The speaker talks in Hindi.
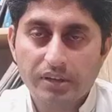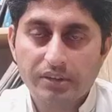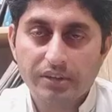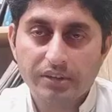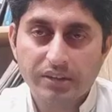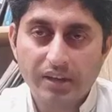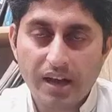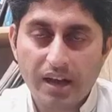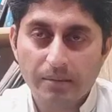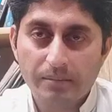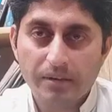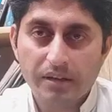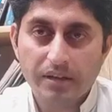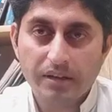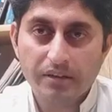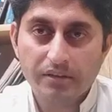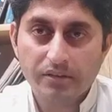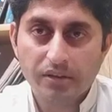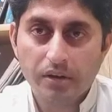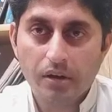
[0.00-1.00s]
शख्स जिसके हक़
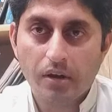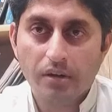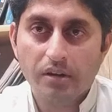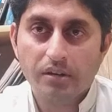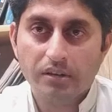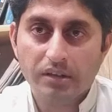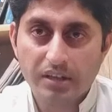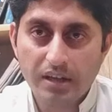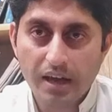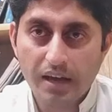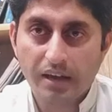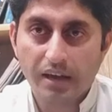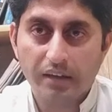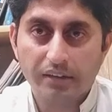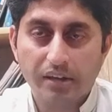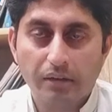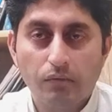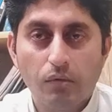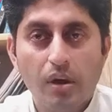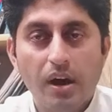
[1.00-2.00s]
में स्टे ऑर्डर दिया
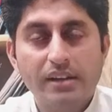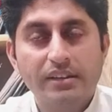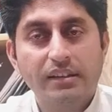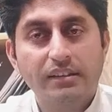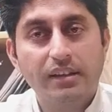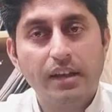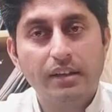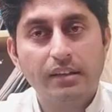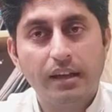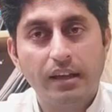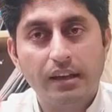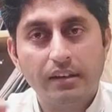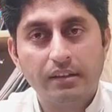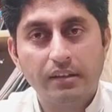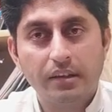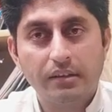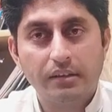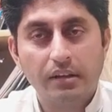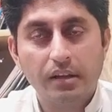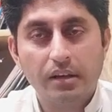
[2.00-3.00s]
गया था वो आ सकता है अदालत
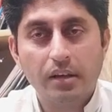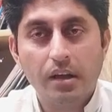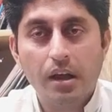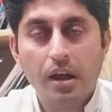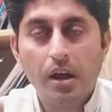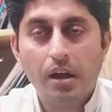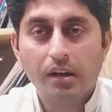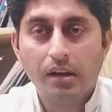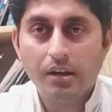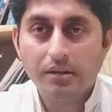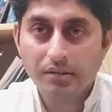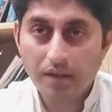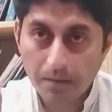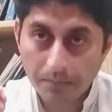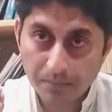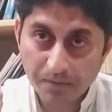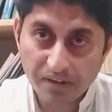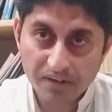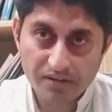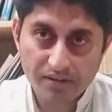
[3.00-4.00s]
के अंदर
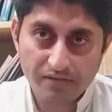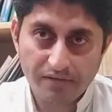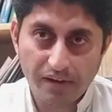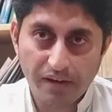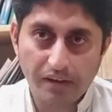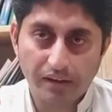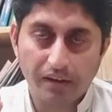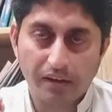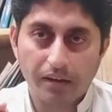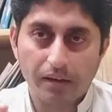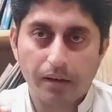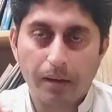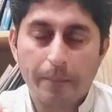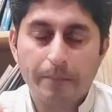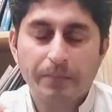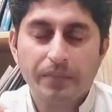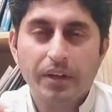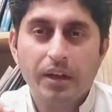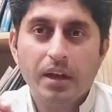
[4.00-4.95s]
कंटेंट पिटिशन फाइल करेगा